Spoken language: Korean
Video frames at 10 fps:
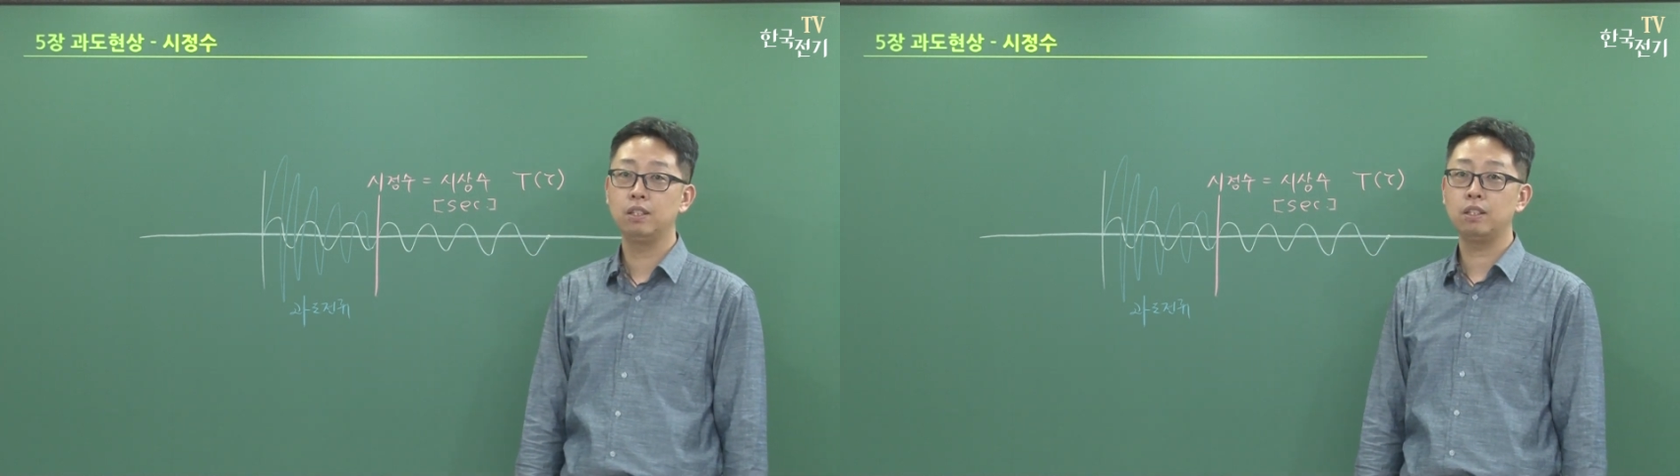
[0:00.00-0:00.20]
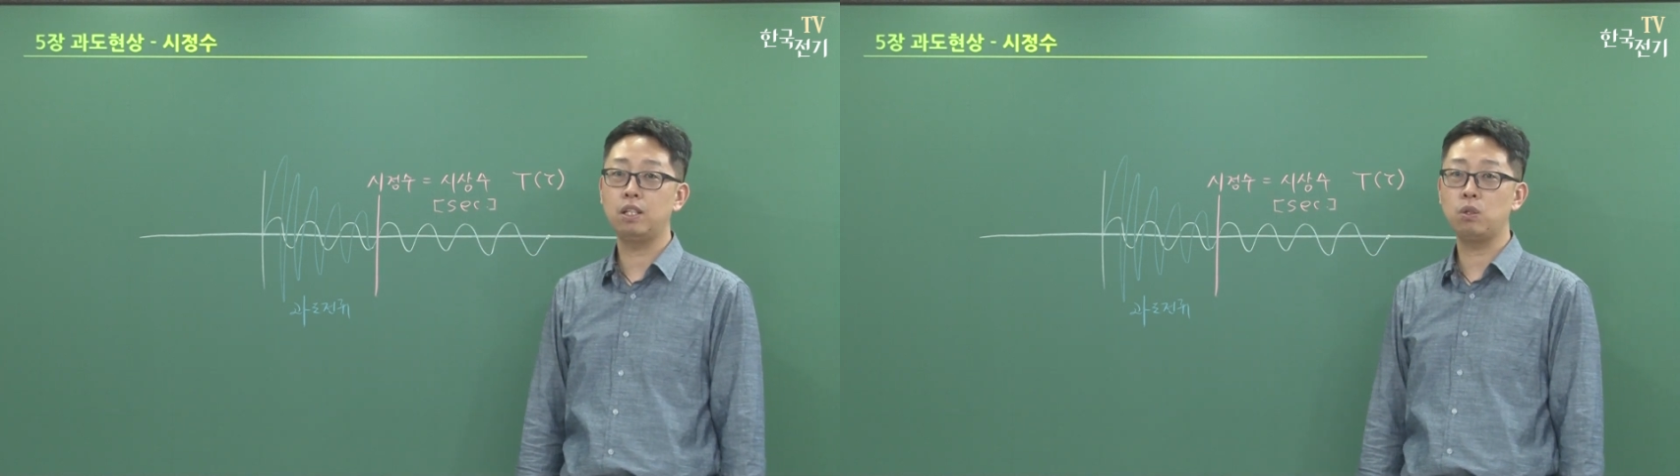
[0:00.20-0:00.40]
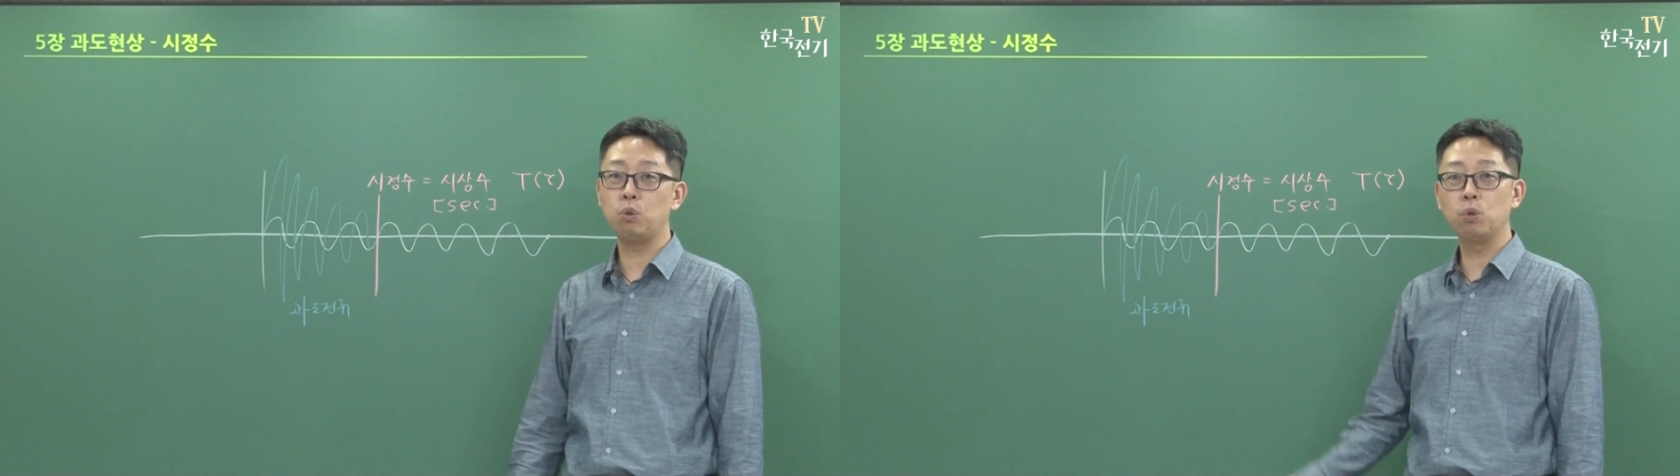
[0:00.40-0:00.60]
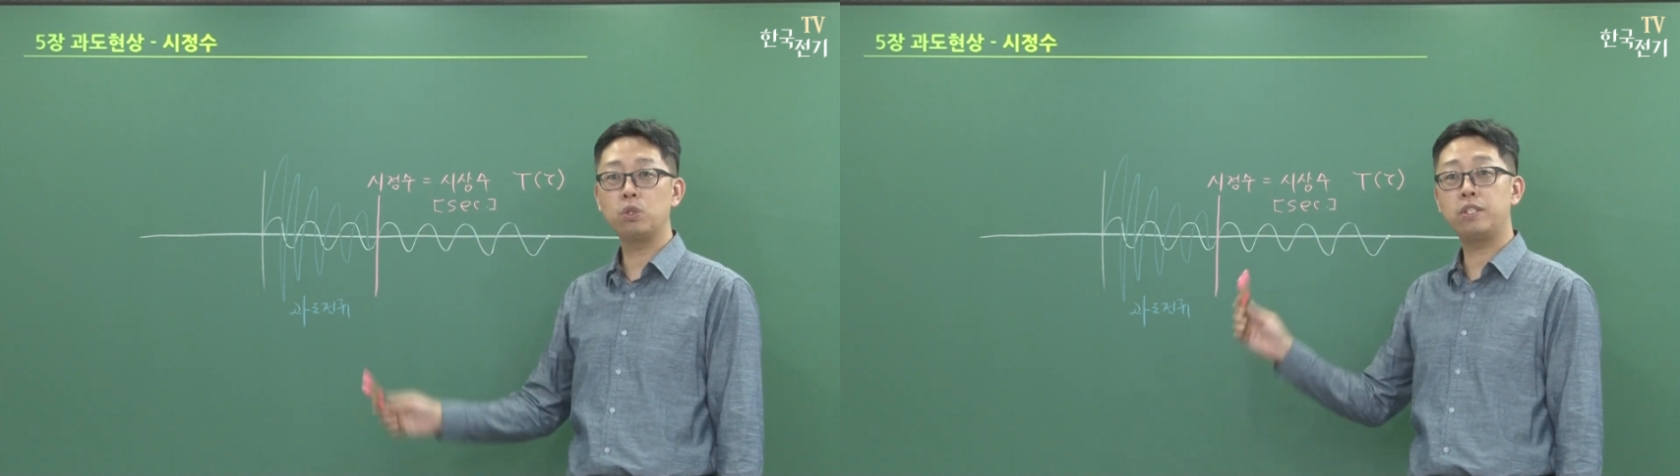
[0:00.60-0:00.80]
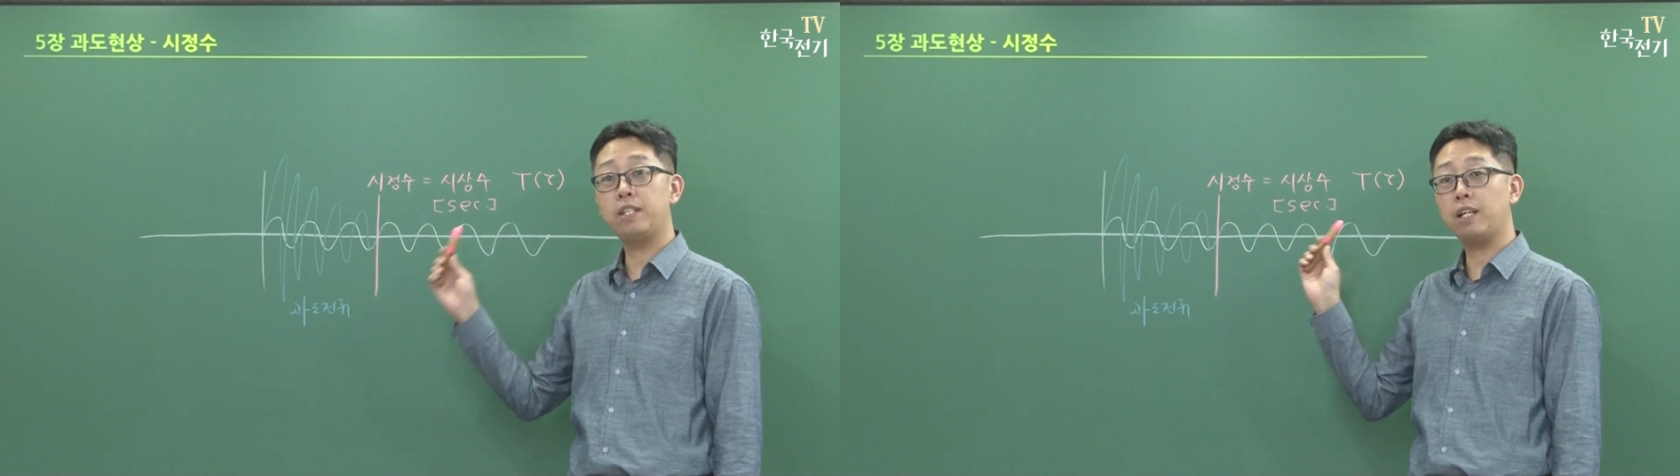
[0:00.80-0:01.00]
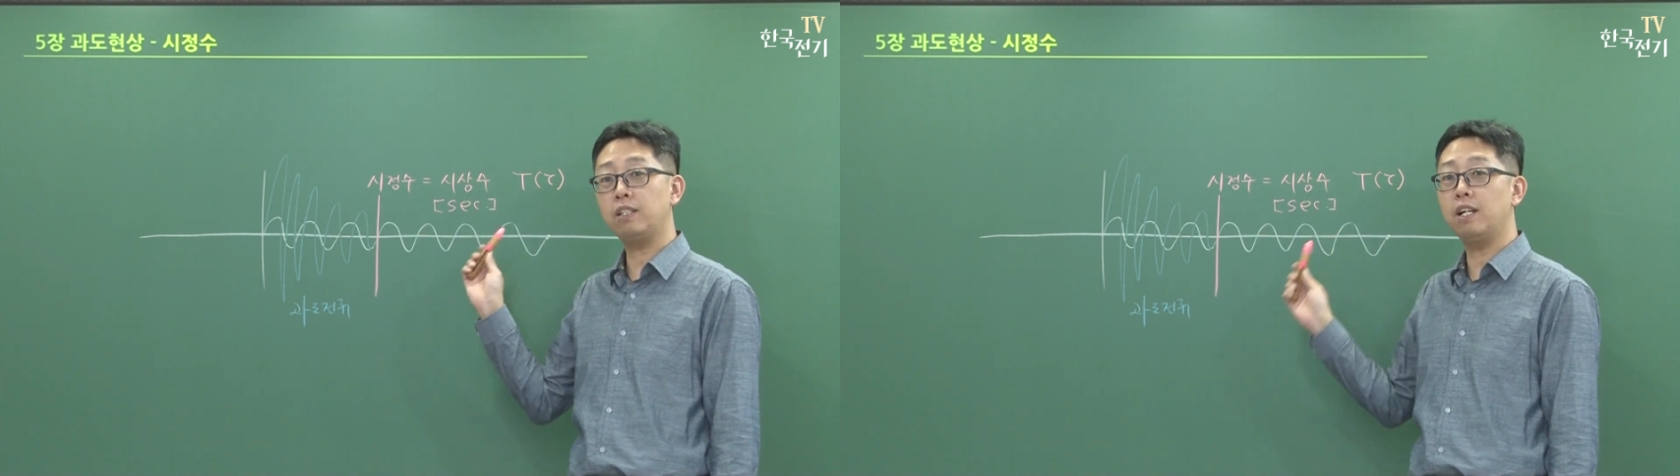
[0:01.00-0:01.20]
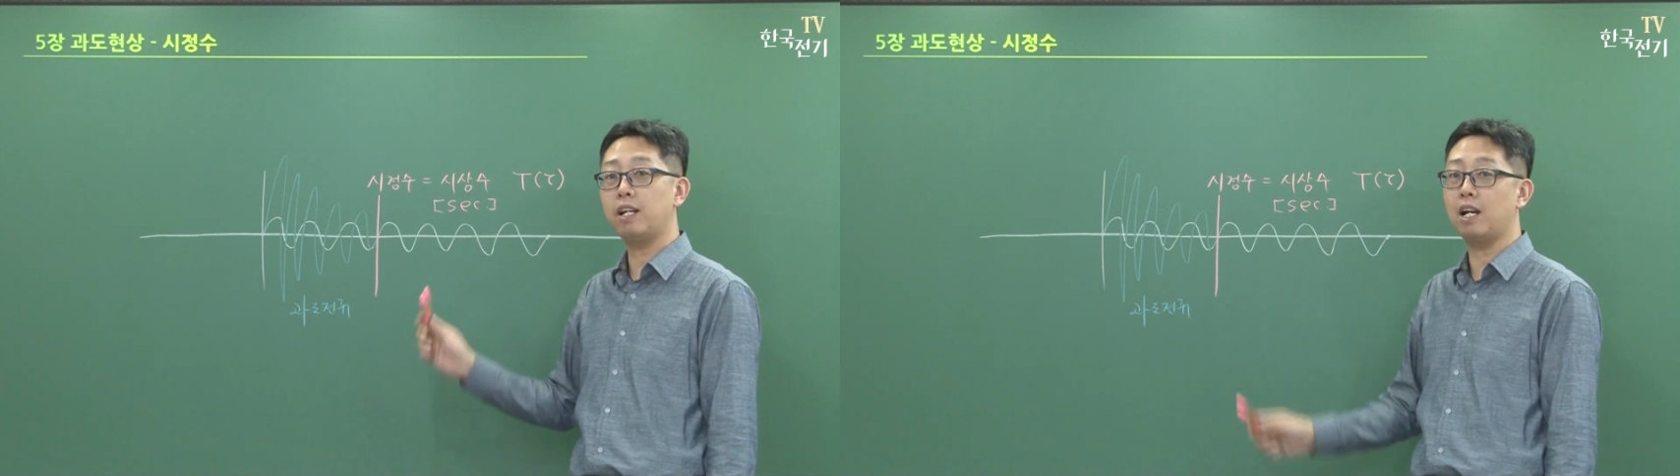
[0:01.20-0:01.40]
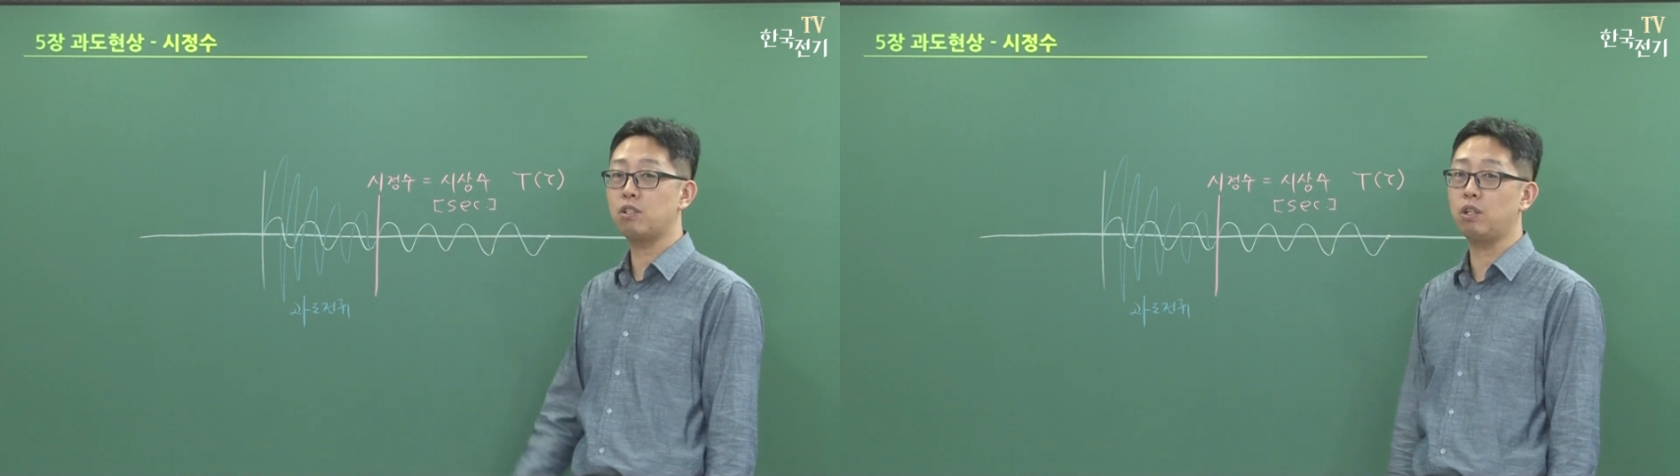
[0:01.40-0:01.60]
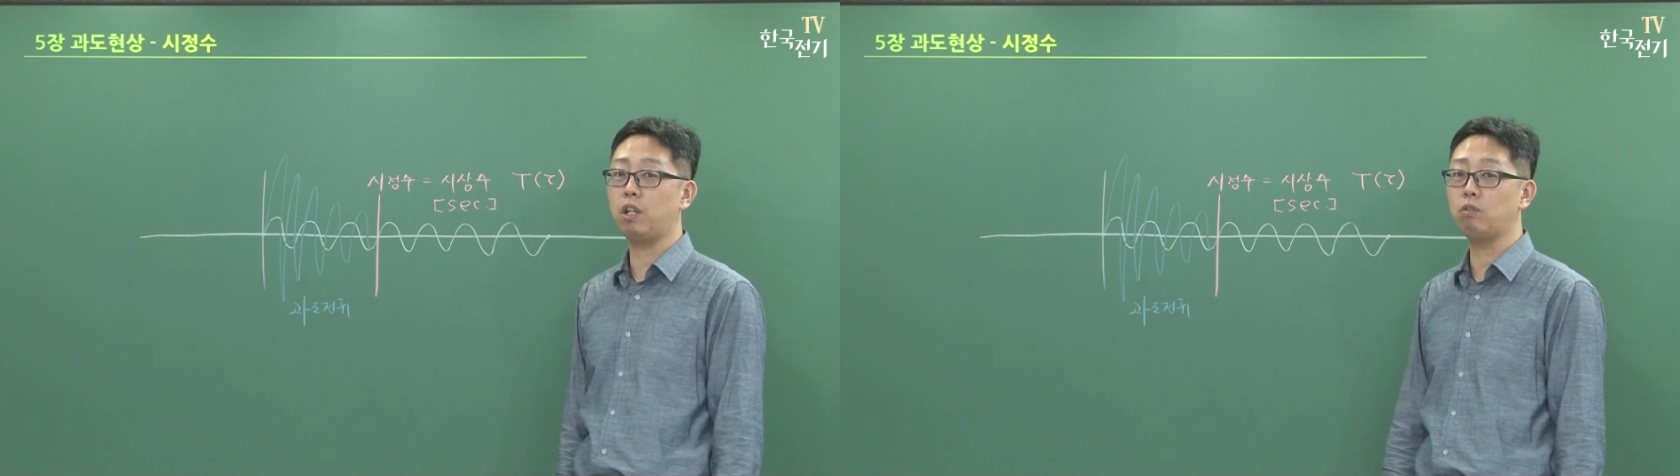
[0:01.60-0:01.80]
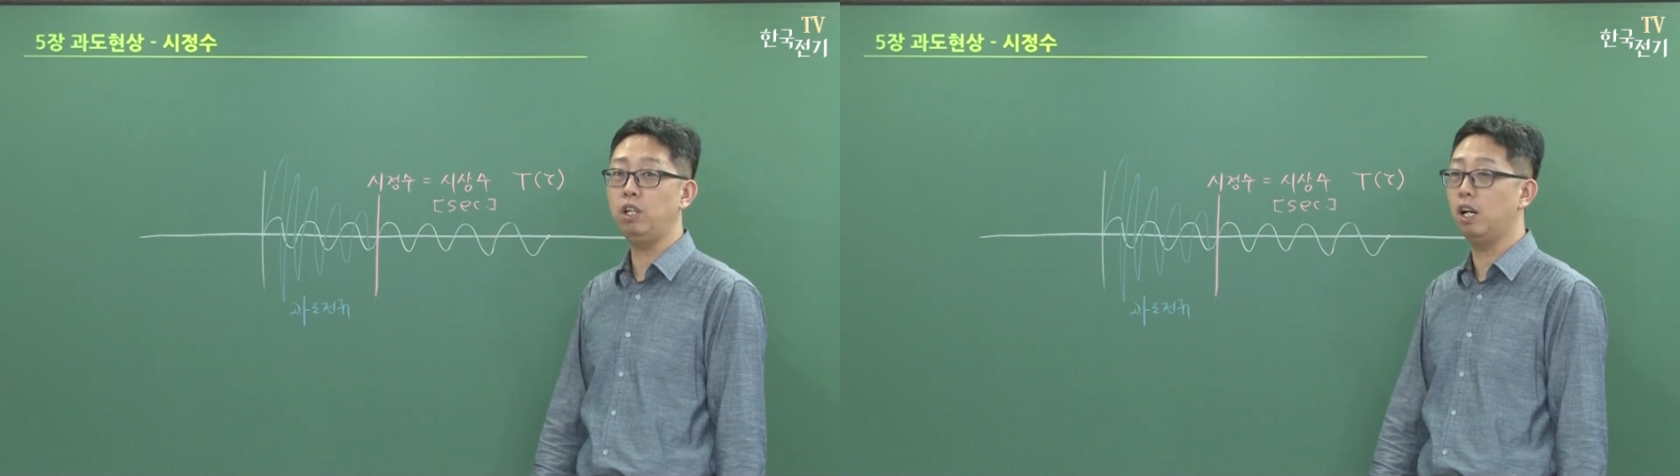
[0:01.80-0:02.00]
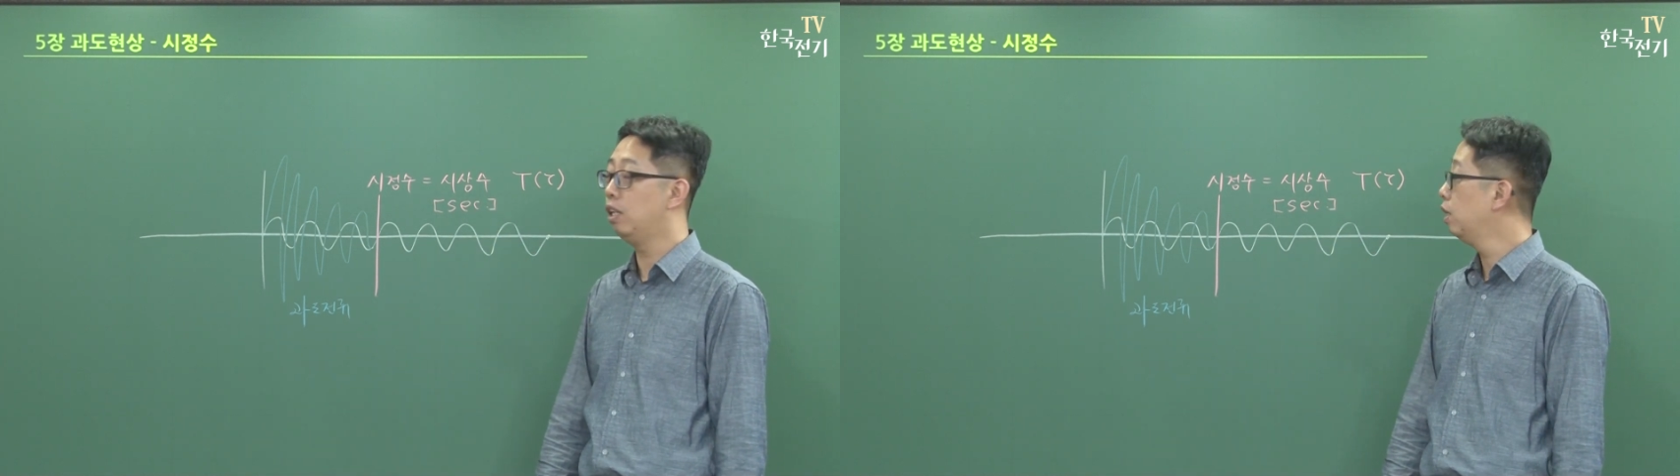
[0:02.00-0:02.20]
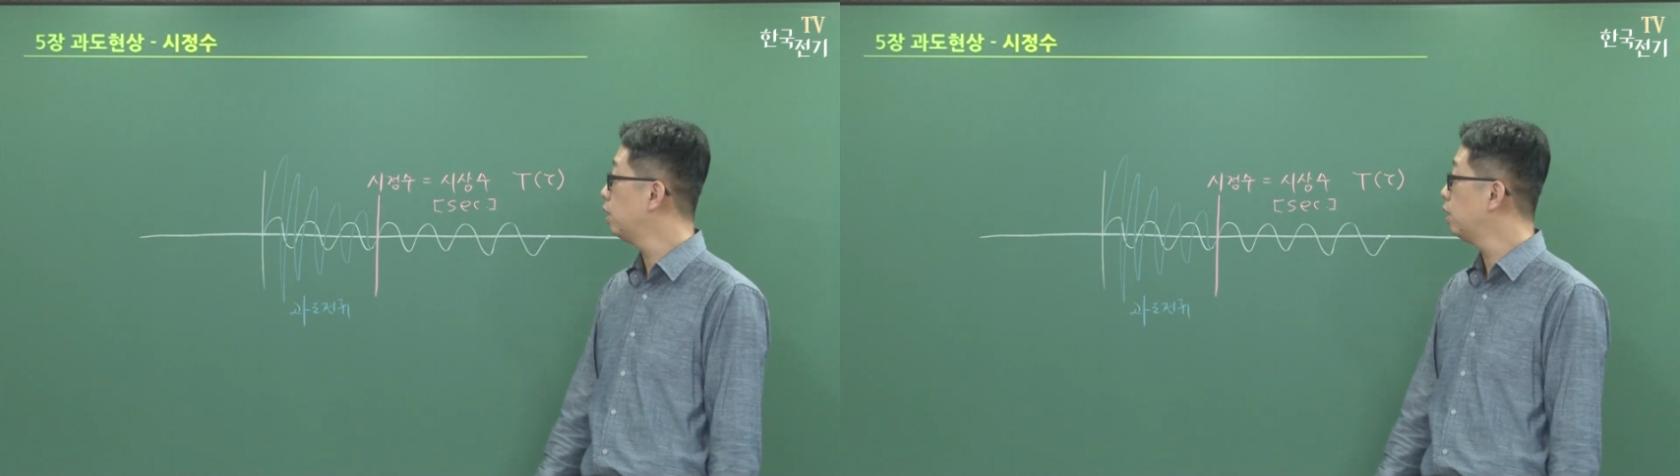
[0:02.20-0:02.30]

그래서 요 세크 하나 아셔야 되고요.